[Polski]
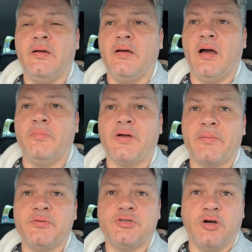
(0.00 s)
Albo
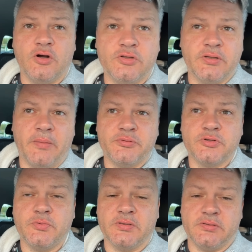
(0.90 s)
jakby się okno na
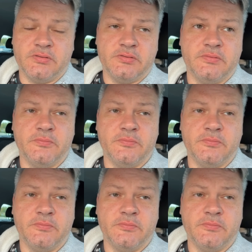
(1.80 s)
przykład y,